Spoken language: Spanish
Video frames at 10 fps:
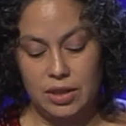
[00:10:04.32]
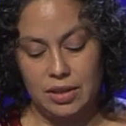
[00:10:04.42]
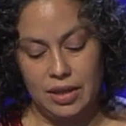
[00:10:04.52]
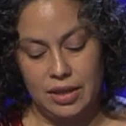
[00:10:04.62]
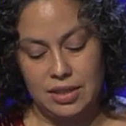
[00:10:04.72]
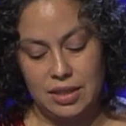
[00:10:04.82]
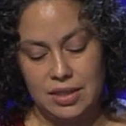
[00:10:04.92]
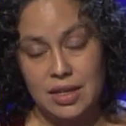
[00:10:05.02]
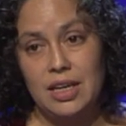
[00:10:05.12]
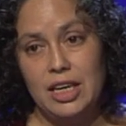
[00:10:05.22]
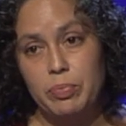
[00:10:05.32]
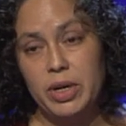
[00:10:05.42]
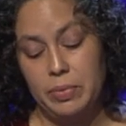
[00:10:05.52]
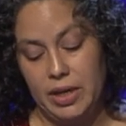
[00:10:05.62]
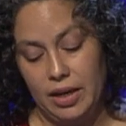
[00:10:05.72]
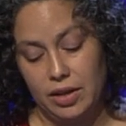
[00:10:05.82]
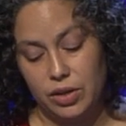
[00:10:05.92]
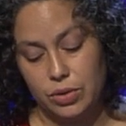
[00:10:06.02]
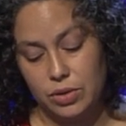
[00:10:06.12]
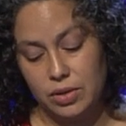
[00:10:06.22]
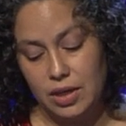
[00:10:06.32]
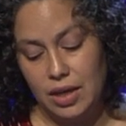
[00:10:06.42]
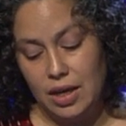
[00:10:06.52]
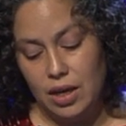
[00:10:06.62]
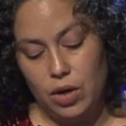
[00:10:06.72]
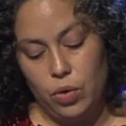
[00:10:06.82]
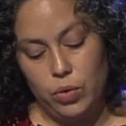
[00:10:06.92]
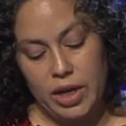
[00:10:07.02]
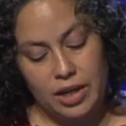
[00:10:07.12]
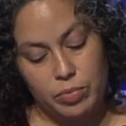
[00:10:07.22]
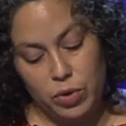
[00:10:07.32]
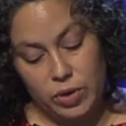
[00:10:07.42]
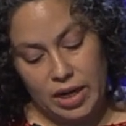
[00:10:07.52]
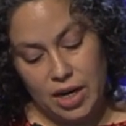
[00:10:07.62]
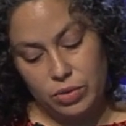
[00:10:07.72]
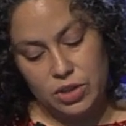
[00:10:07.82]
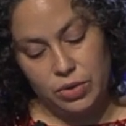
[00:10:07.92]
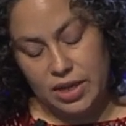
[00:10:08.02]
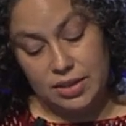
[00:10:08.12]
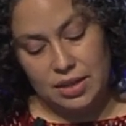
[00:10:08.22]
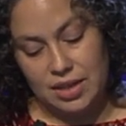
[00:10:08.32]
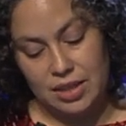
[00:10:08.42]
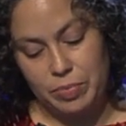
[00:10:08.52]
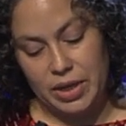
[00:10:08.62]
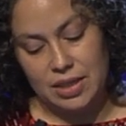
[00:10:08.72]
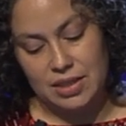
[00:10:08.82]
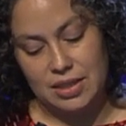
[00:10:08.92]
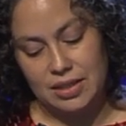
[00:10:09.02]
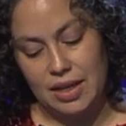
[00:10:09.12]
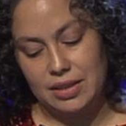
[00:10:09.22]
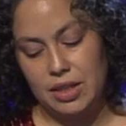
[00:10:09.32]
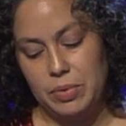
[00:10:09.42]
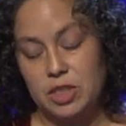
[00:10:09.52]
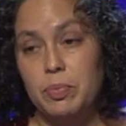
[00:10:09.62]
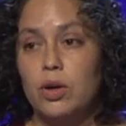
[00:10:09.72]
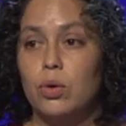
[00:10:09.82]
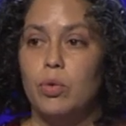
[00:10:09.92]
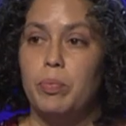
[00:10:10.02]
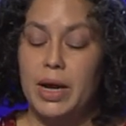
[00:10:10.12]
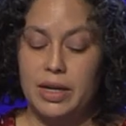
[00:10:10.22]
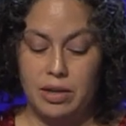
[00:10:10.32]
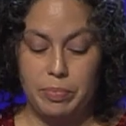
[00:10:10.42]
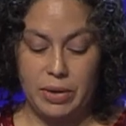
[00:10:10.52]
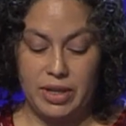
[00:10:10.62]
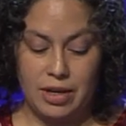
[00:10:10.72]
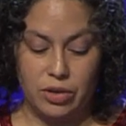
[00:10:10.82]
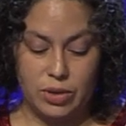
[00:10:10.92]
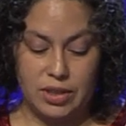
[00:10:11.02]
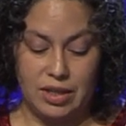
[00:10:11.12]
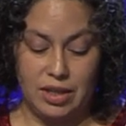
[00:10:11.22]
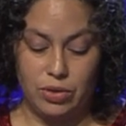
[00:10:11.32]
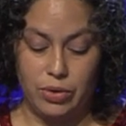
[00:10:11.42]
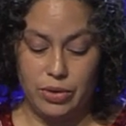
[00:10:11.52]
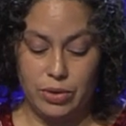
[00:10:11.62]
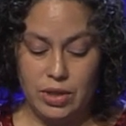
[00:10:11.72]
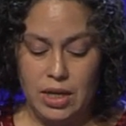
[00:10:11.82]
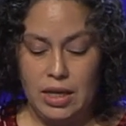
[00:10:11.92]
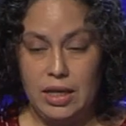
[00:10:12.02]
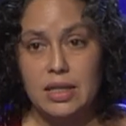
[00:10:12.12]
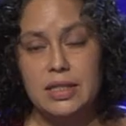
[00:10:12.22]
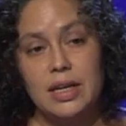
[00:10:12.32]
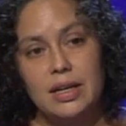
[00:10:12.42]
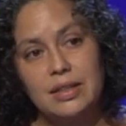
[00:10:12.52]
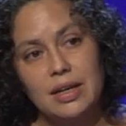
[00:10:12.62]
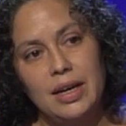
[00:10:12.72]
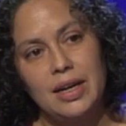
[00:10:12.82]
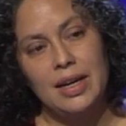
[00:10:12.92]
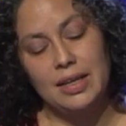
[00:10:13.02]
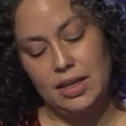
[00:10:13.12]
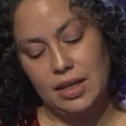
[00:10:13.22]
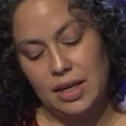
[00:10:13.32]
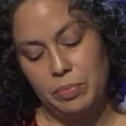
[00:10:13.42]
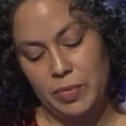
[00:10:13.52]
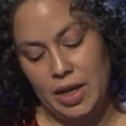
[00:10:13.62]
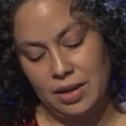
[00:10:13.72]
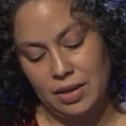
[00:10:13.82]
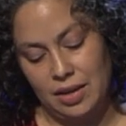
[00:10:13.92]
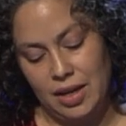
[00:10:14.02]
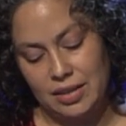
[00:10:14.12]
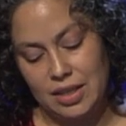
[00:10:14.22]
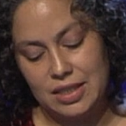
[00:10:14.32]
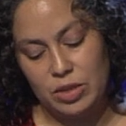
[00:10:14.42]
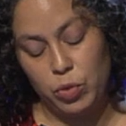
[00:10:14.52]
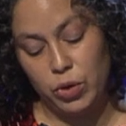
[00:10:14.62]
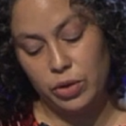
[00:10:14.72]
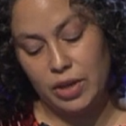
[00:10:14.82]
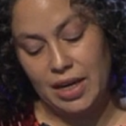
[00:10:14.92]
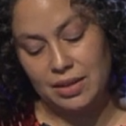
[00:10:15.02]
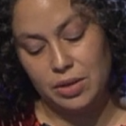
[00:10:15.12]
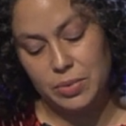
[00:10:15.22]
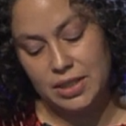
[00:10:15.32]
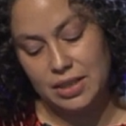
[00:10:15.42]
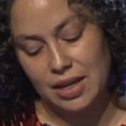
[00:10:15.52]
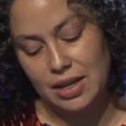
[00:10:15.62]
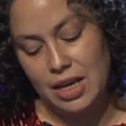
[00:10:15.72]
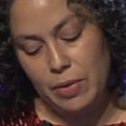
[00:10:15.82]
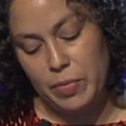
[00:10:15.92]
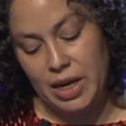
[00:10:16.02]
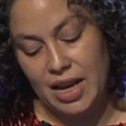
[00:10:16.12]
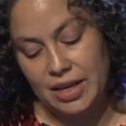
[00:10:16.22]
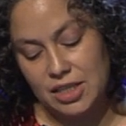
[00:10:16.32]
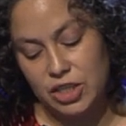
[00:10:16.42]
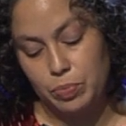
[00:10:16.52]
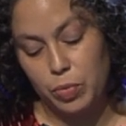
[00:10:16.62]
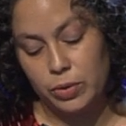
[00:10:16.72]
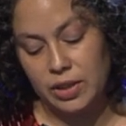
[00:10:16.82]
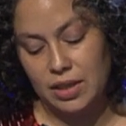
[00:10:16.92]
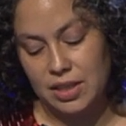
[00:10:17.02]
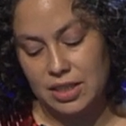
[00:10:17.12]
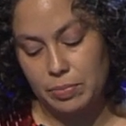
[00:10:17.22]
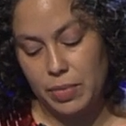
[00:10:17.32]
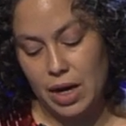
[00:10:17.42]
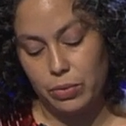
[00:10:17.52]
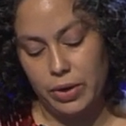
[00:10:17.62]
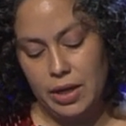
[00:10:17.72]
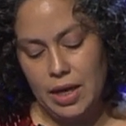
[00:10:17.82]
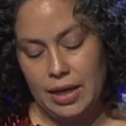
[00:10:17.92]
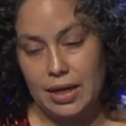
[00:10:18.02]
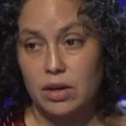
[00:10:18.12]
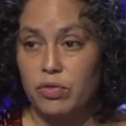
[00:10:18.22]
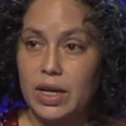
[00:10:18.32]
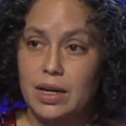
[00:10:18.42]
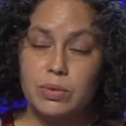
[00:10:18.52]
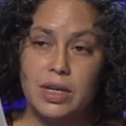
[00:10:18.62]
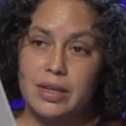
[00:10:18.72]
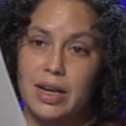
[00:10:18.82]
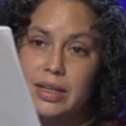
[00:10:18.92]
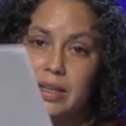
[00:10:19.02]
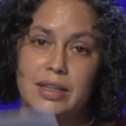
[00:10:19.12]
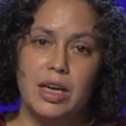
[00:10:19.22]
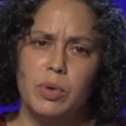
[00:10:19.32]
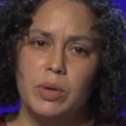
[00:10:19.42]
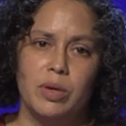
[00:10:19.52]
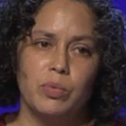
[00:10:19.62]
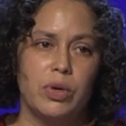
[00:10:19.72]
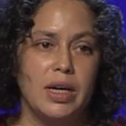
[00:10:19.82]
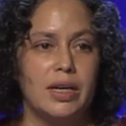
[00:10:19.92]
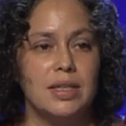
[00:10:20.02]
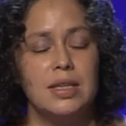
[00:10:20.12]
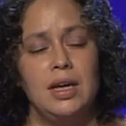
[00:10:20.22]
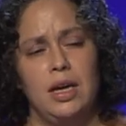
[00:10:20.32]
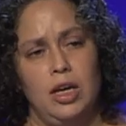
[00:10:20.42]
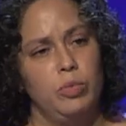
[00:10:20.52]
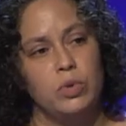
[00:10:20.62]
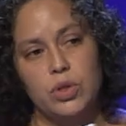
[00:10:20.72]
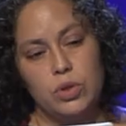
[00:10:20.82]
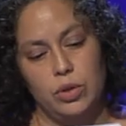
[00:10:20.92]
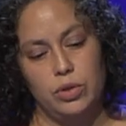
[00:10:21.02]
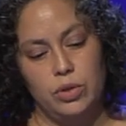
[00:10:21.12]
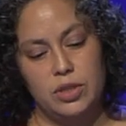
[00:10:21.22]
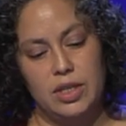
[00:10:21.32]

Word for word: intereses y privilegios. Un ejemplo claro es lo que hacen las empresas extractivas para ocupar y depredar los territorios. Y quisiera traer aquí el, testimonio de la activista Melania Chiponda de Zimbabue, que refleja una realidad que viven mujeres en muchos otros